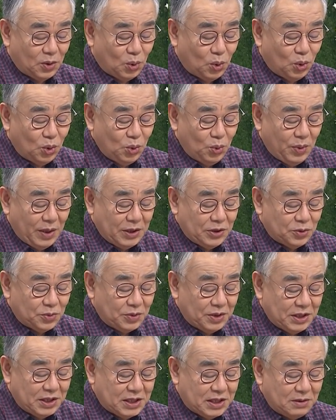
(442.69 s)
온
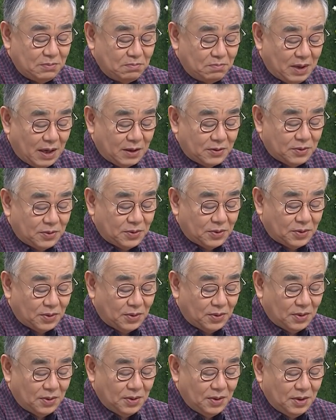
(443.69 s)
회중이 짐
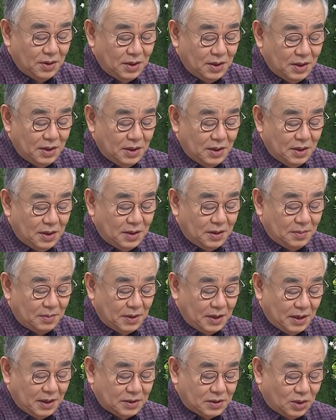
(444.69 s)
밖으로 아.
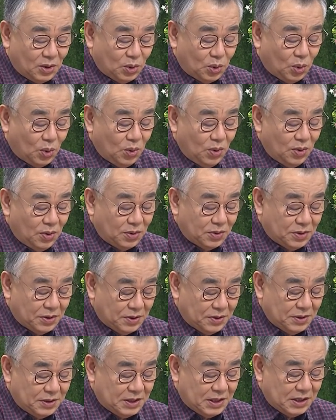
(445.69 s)
에서 돌로
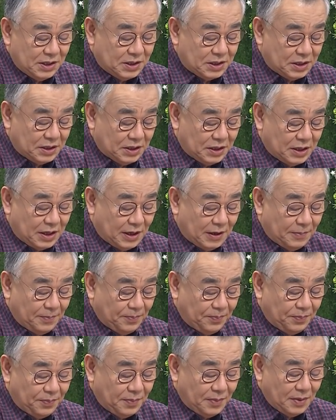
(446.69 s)
그를 칠지니라.
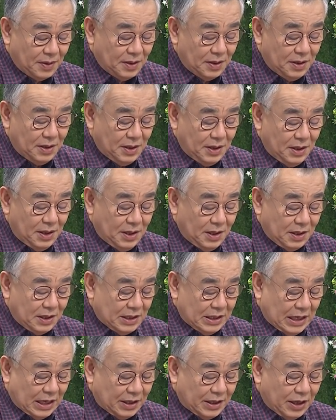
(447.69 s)

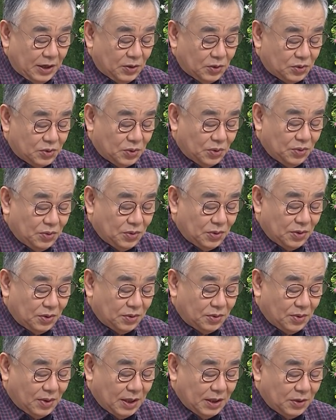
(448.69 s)
그냥 내어 쫓는
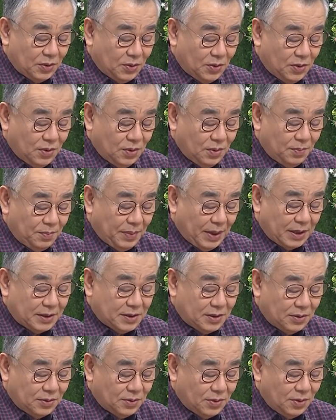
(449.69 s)
것도 아니고
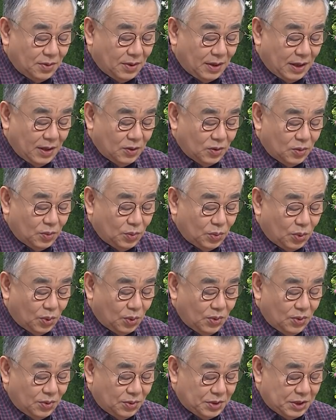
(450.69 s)
백성들로 하여금
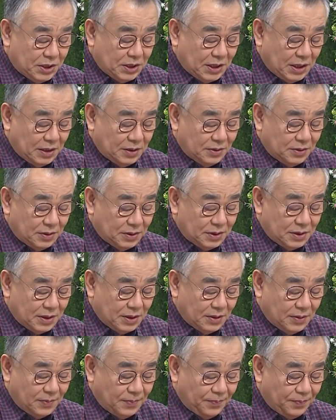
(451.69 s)
돌로 치라는
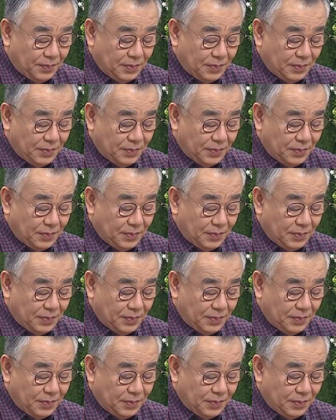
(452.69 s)
것이에요.